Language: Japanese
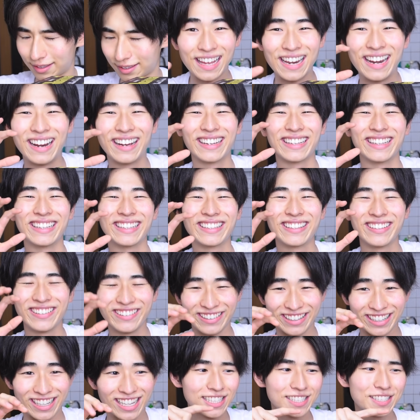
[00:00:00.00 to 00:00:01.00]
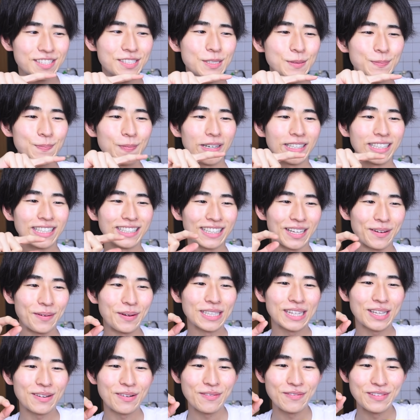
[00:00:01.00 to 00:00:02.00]
なわけで今日はスーパーでた
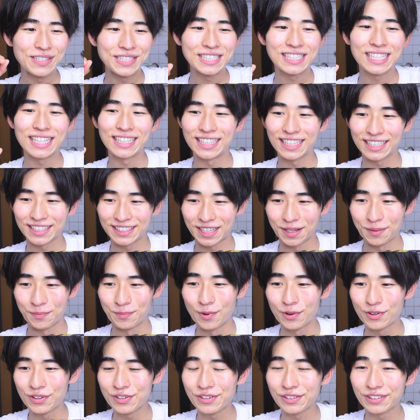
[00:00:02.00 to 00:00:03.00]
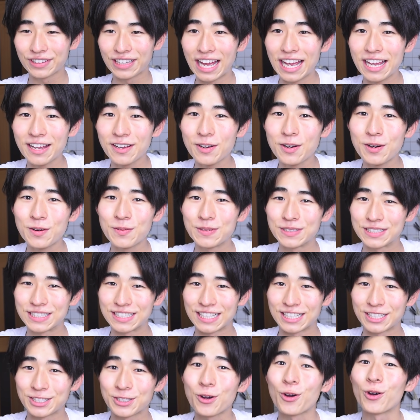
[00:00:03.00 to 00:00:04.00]
またま見つけてきた僕の大好
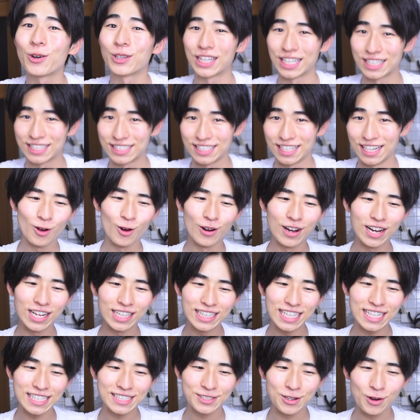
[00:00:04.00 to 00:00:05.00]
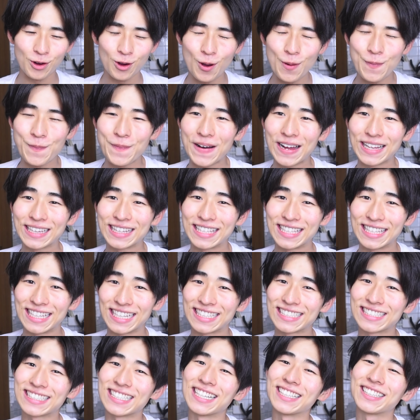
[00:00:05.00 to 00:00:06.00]
物なチョコたちこれでチョコパーティー
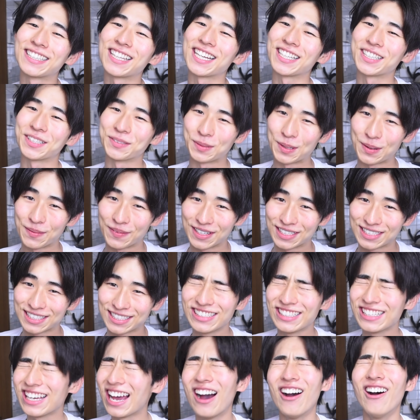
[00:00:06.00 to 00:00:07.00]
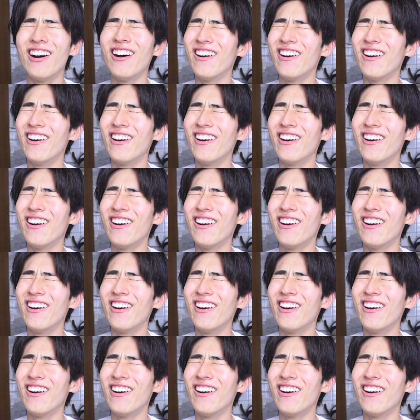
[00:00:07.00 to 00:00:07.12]
やっちゃいたいと思いますよ